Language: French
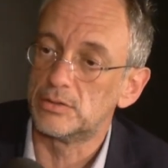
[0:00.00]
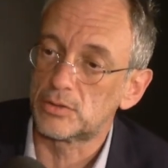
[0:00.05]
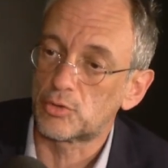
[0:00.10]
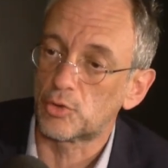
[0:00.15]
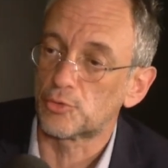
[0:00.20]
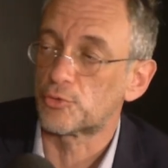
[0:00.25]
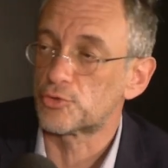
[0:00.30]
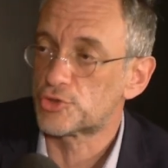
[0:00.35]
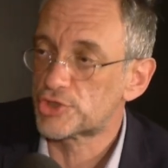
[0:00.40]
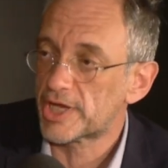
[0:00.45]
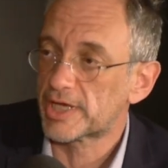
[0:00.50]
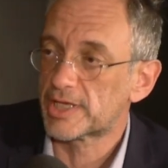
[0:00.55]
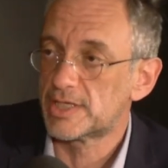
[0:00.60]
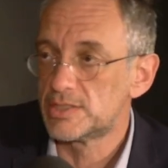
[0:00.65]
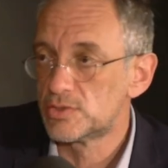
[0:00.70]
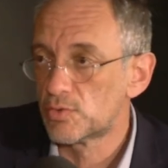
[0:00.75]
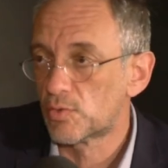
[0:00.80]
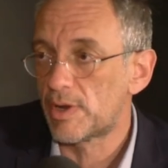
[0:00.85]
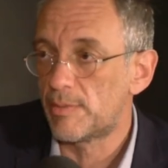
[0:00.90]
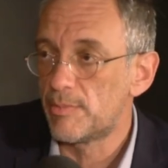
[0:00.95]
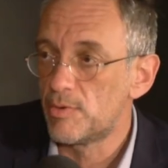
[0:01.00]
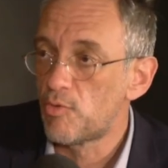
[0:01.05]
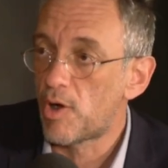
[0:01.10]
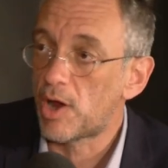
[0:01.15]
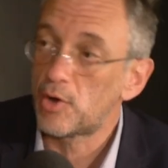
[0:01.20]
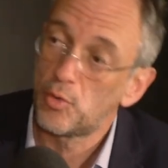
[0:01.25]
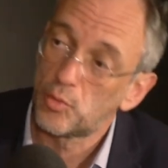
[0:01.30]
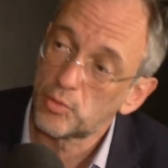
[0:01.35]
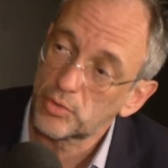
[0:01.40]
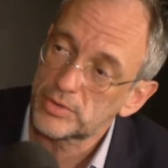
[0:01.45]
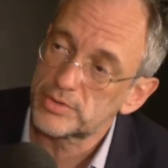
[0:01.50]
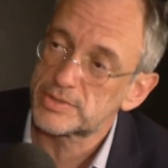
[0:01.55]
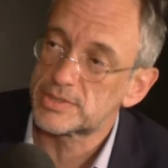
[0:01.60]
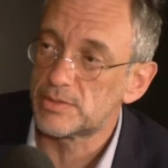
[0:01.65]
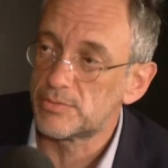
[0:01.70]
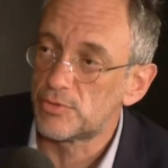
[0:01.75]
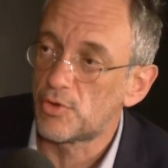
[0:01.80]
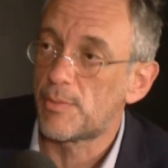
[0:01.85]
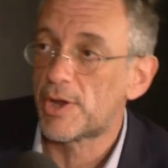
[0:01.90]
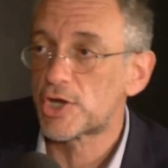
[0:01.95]
quant aux Tchèques, ils ont la mémoire longue,
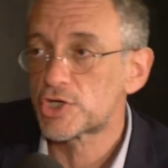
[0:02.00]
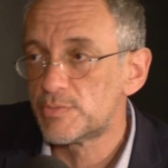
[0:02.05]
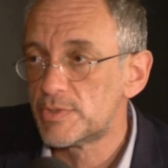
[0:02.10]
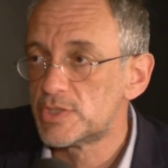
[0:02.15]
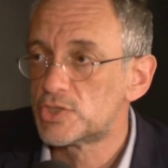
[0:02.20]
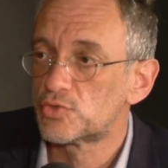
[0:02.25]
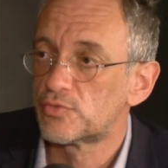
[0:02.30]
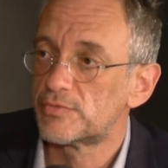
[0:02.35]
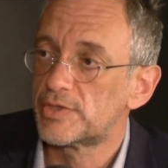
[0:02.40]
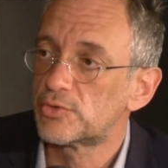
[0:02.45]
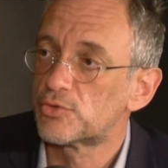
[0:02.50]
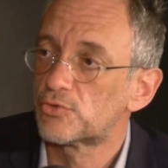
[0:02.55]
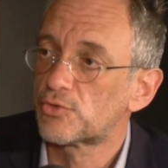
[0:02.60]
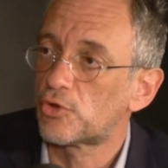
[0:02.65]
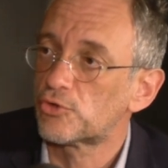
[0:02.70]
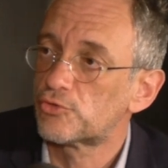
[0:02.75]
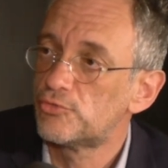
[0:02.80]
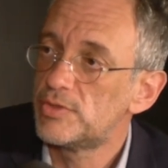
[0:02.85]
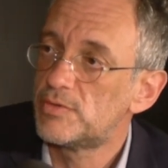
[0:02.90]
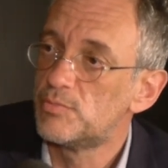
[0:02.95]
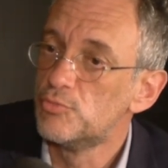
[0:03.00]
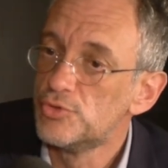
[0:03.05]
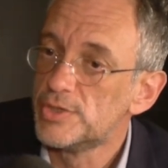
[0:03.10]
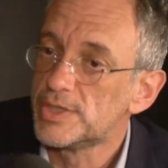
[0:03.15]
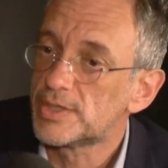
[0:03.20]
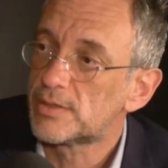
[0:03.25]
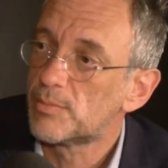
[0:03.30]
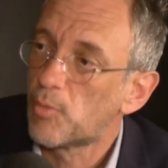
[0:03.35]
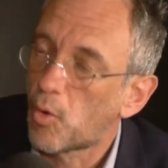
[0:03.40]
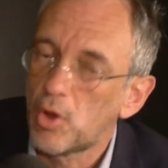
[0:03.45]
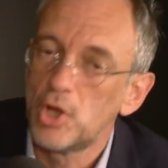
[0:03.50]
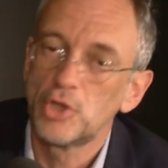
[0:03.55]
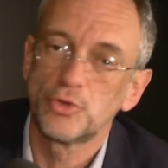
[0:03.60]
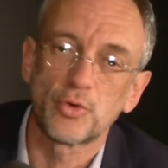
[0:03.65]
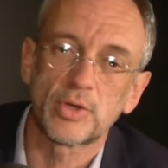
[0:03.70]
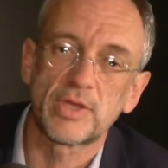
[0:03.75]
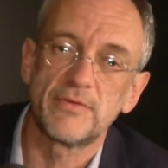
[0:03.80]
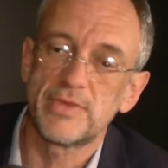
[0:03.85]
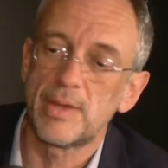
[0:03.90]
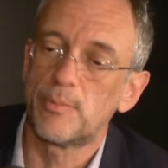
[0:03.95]
c'est dommage, mais ils se souviennent de 38 Munich. Bon,
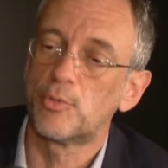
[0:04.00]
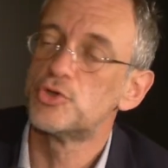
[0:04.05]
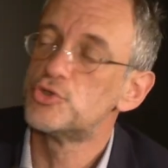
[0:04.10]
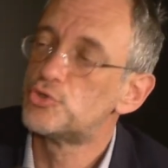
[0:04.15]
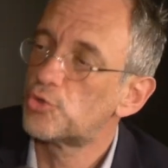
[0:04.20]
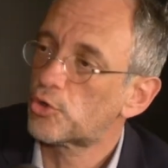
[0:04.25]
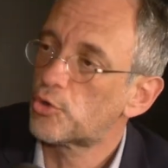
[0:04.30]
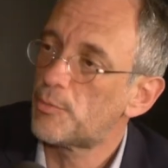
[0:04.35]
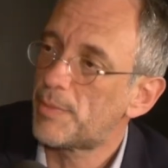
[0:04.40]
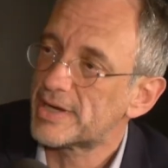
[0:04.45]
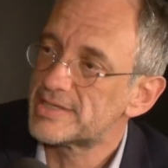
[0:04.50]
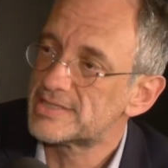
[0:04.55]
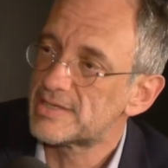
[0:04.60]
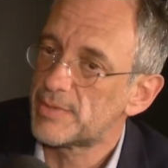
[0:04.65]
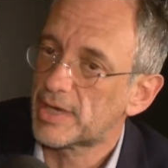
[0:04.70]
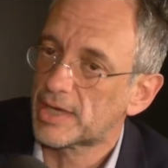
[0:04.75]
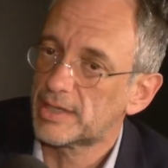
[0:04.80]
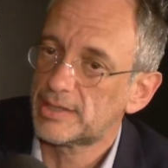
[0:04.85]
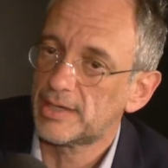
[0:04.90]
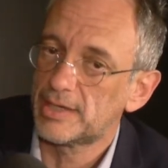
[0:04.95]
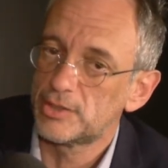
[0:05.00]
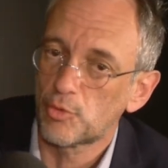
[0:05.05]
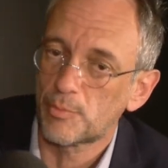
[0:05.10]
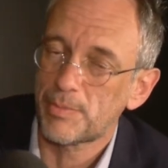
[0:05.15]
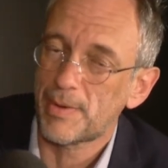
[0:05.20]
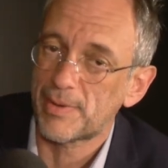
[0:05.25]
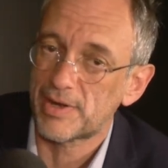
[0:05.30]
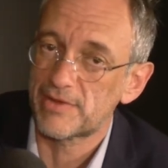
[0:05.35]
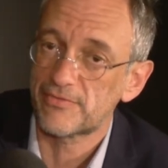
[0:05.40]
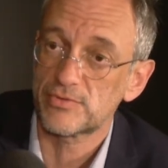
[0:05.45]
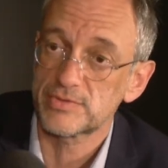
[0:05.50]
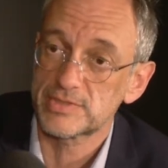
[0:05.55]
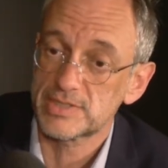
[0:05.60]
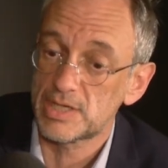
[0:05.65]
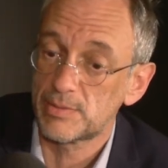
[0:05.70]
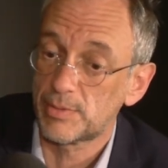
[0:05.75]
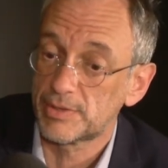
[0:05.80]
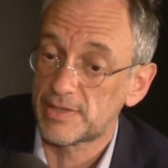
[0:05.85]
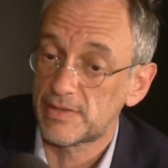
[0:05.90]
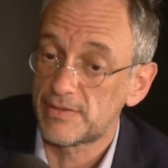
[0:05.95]
donc évidemment, ils ne que par les Américains et non pas par les
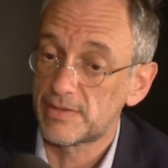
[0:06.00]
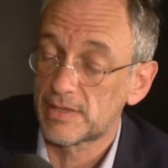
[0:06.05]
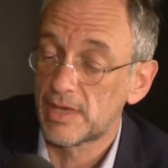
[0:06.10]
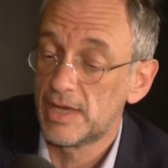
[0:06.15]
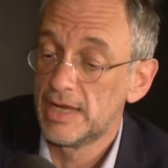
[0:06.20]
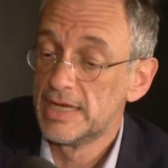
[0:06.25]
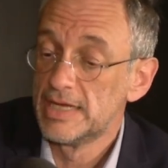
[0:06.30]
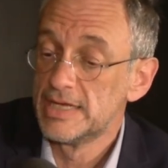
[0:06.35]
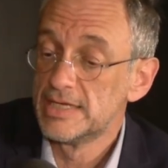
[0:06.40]
Français et les Britanniques.